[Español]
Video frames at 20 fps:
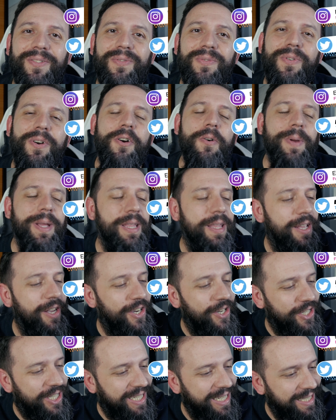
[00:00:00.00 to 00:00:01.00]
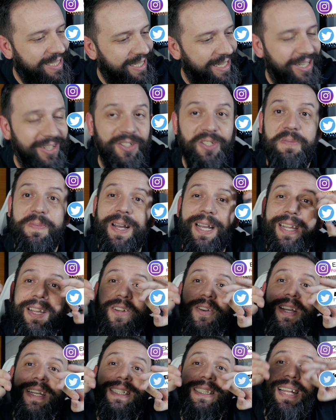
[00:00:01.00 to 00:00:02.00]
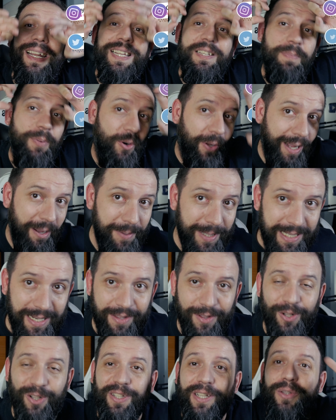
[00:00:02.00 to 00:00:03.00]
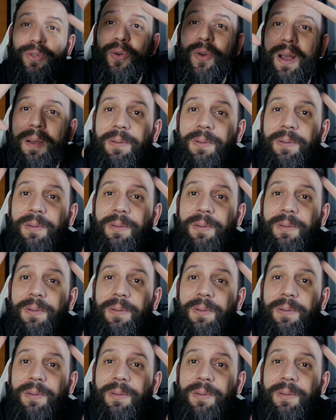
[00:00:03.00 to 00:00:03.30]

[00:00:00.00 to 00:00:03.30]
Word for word: un nuevo vídeo. Sí chicos, imagino que estaréis porque habéis leído el título,